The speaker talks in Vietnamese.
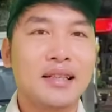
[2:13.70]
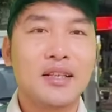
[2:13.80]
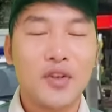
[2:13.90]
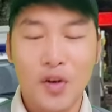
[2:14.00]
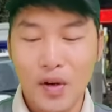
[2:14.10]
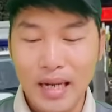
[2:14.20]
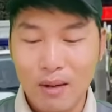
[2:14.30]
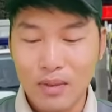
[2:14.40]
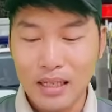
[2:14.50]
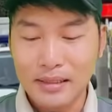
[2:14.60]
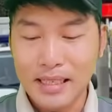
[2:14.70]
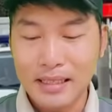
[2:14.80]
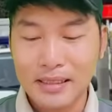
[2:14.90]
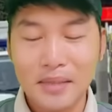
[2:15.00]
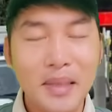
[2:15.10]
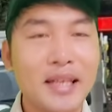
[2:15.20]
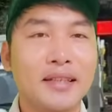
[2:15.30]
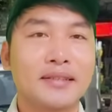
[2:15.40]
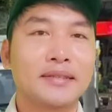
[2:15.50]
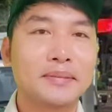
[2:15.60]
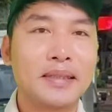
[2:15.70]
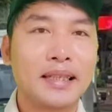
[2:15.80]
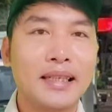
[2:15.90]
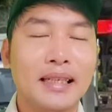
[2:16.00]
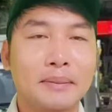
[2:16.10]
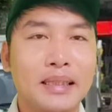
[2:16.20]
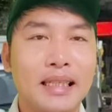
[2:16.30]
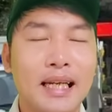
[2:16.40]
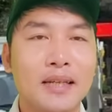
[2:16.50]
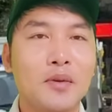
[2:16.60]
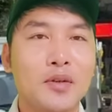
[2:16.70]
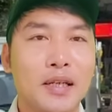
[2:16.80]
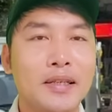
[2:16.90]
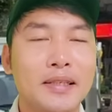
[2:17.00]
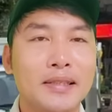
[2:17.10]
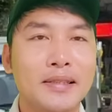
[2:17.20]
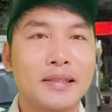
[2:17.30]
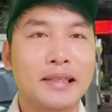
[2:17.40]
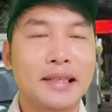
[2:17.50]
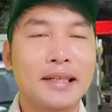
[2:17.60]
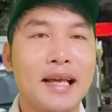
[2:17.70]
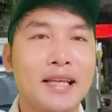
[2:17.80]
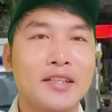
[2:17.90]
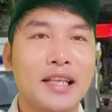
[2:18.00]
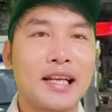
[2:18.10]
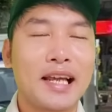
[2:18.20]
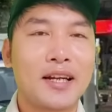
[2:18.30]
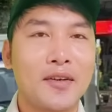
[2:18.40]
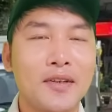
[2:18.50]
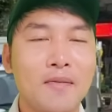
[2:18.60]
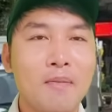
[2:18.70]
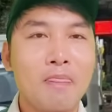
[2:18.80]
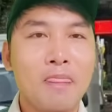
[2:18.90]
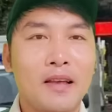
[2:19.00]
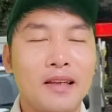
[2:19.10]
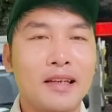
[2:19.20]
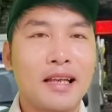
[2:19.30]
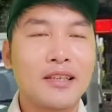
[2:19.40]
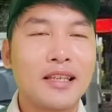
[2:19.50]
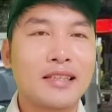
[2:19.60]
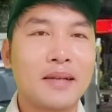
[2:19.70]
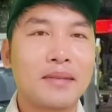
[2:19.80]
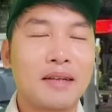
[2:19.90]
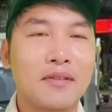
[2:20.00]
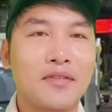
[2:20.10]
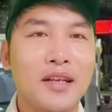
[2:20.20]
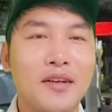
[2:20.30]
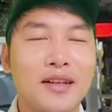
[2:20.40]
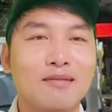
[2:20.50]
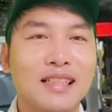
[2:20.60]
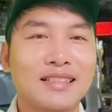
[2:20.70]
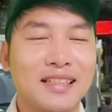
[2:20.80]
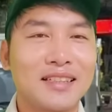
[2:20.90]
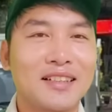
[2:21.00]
cho hội đồng xét xử biết mình thấy rằng mình khá là buồn cười thì cứ để cho chị Lan nói để cho xem rằng về phía hội đồng xét xử